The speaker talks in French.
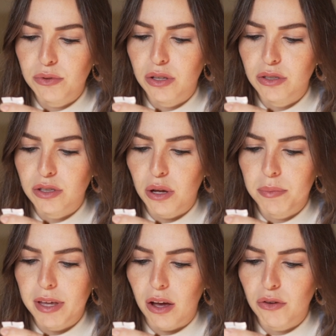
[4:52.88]

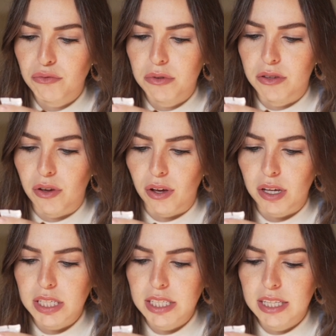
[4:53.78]
non-stop 48 heures,
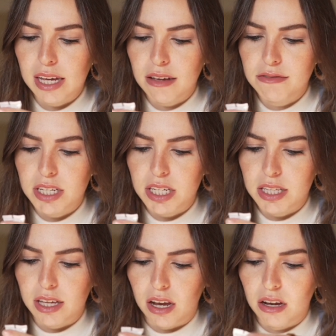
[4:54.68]
hydra
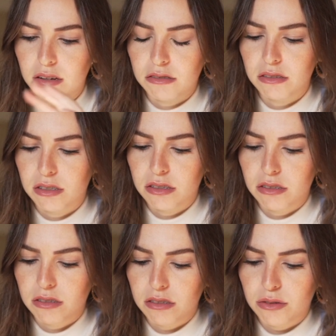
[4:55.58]
végétal.
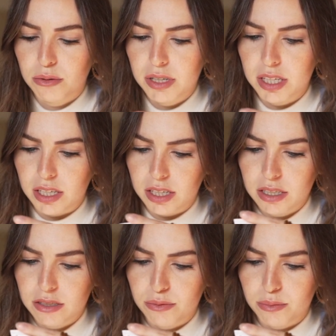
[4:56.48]
Ok,
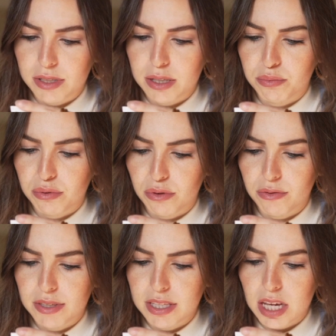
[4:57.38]
donc c'est pour le
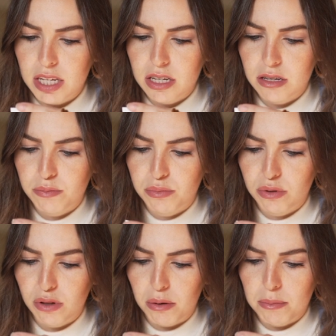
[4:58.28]
visage,
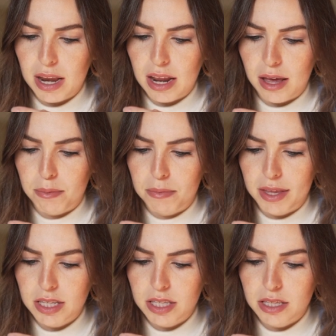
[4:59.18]
peau normale à
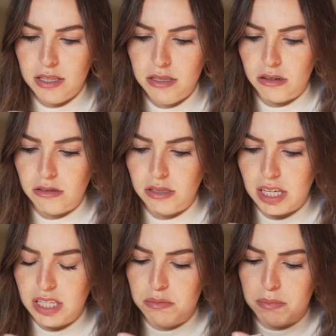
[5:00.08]
mixte. Euh,
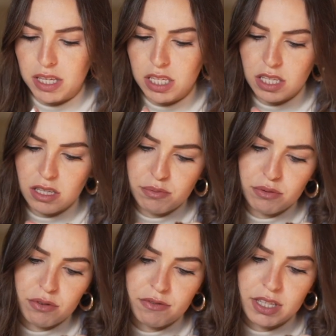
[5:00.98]
ça dit pas si c'est
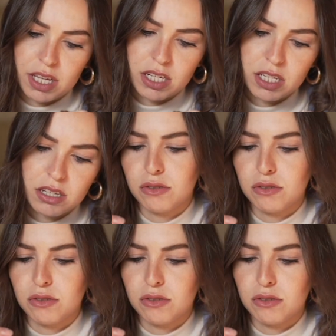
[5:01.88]
pour le visage,